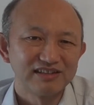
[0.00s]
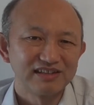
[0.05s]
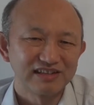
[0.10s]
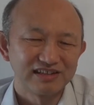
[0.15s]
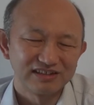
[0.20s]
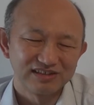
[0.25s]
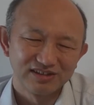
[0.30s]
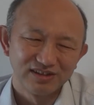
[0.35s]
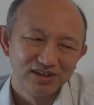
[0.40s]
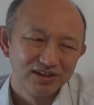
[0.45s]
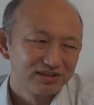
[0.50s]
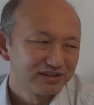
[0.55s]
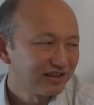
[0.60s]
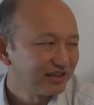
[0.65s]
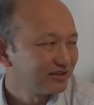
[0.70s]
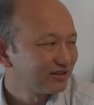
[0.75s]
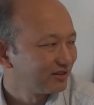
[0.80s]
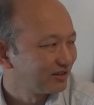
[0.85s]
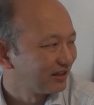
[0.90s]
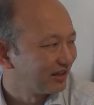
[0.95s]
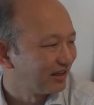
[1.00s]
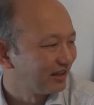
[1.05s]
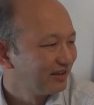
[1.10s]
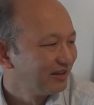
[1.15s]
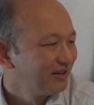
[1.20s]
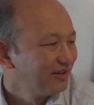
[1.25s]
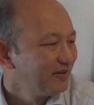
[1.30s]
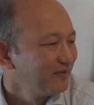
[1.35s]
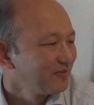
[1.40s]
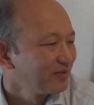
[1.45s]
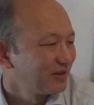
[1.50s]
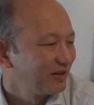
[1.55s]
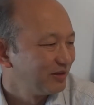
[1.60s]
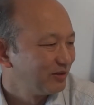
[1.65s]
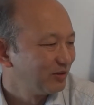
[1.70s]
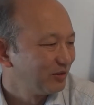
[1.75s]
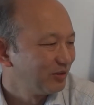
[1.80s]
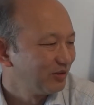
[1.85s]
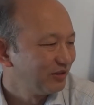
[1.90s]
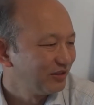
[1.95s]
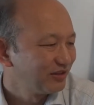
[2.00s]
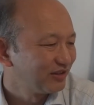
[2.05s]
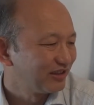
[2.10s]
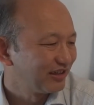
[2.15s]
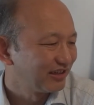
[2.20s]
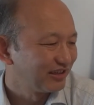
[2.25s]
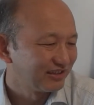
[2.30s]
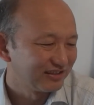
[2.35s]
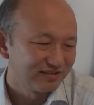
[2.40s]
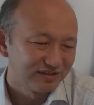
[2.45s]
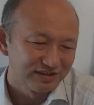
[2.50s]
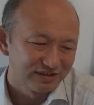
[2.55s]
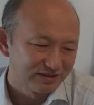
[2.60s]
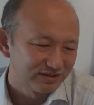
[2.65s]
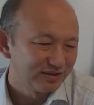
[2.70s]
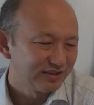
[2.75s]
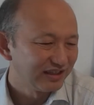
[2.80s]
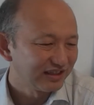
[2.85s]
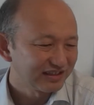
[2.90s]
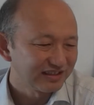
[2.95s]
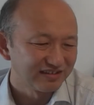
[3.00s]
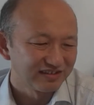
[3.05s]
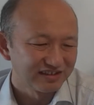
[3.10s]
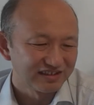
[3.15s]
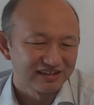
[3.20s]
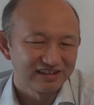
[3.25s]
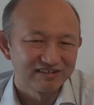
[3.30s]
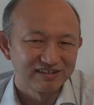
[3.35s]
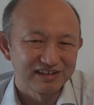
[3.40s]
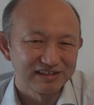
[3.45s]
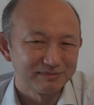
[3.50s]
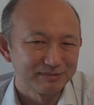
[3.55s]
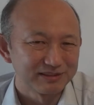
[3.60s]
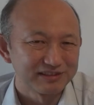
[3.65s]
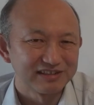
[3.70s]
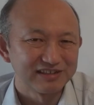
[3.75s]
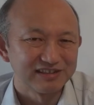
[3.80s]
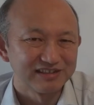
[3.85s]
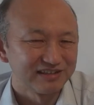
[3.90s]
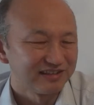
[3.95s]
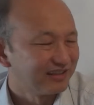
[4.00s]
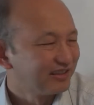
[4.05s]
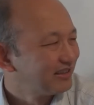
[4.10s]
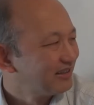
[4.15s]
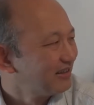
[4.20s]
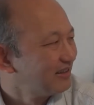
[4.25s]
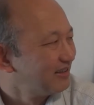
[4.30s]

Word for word: だからそのタイトルがどういう意図で釣りだったのかなんかわかりませんけどね。